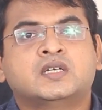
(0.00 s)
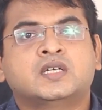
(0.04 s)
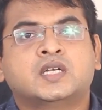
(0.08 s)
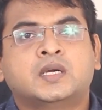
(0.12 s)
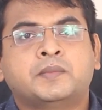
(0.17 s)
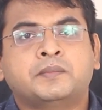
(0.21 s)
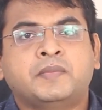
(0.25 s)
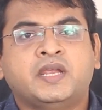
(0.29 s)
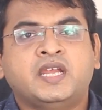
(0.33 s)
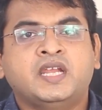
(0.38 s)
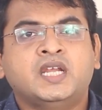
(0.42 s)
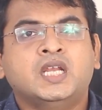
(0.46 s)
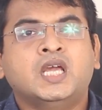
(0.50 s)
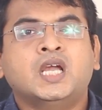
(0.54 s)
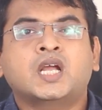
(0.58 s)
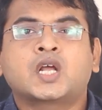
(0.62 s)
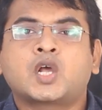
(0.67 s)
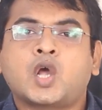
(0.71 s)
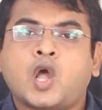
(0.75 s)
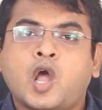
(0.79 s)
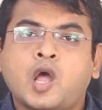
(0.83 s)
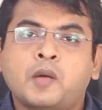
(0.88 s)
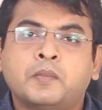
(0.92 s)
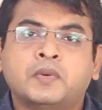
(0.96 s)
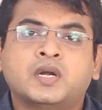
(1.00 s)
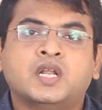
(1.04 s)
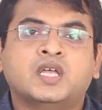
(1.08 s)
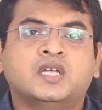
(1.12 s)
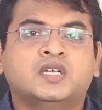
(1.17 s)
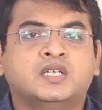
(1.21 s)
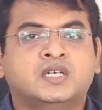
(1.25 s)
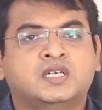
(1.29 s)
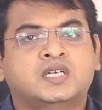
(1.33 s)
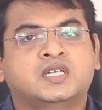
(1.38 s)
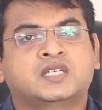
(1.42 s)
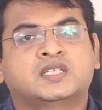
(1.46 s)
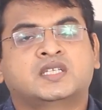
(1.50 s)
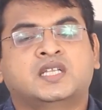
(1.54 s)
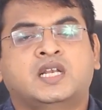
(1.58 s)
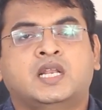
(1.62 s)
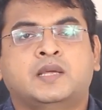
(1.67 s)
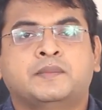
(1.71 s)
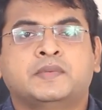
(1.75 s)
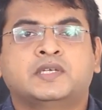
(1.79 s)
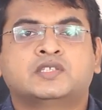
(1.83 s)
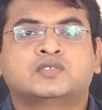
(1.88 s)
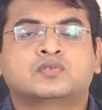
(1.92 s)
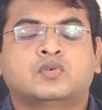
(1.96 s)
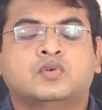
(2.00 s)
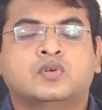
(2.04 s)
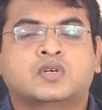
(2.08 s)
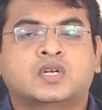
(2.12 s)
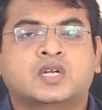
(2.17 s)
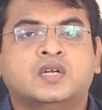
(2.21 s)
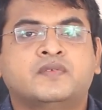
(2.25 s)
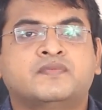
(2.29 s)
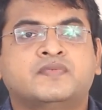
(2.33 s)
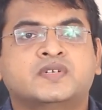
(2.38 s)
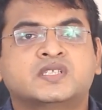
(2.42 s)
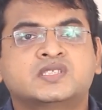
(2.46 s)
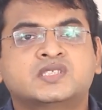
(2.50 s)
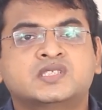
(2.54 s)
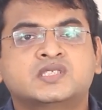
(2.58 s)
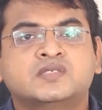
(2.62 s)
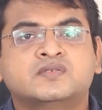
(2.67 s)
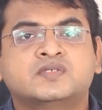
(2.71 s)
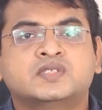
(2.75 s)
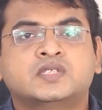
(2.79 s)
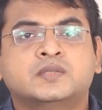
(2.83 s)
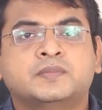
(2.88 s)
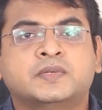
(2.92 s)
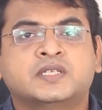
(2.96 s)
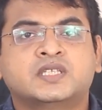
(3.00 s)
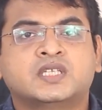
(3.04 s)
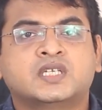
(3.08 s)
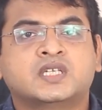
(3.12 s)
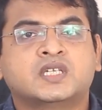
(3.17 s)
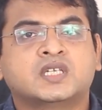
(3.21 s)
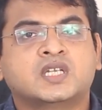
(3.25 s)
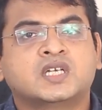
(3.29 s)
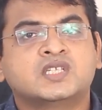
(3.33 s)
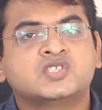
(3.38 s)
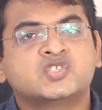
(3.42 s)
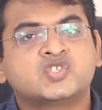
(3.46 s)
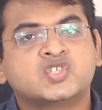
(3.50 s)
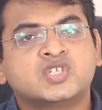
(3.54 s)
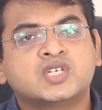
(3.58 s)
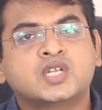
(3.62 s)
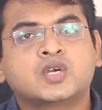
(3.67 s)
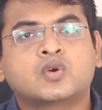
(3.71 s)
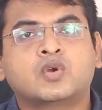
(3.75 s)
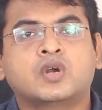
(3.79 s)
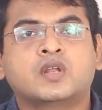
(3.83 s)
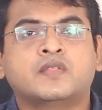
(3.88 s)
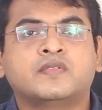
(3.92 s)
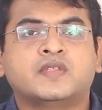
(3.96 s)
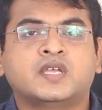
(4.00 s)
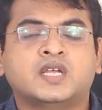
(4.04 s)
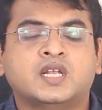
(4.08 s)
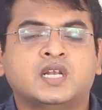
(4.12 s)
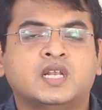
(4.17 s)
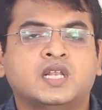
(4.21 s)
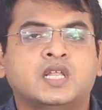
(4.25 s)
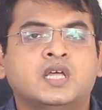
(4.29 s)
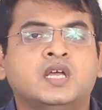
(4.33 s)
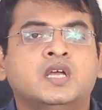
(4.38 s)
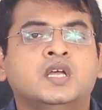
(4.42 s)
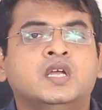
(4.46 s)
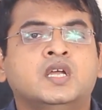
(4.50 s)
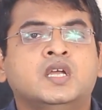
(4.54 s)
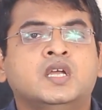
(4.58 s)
நான் மெயினாக காமனாக இருக்கிறது எல்லாமே சொல்கிறேன் ஃபஸ்ட்டு வந்து பார்த்திங்கன்னா சின்ன குழந்தைகளில்